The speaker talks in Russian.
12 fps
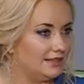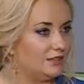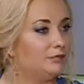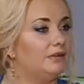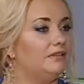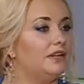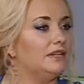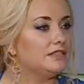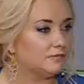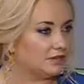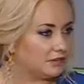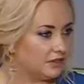и добавлять
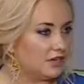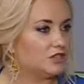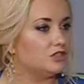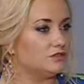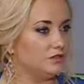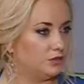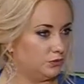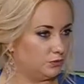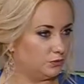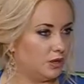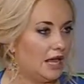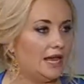им это также в
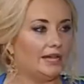еду.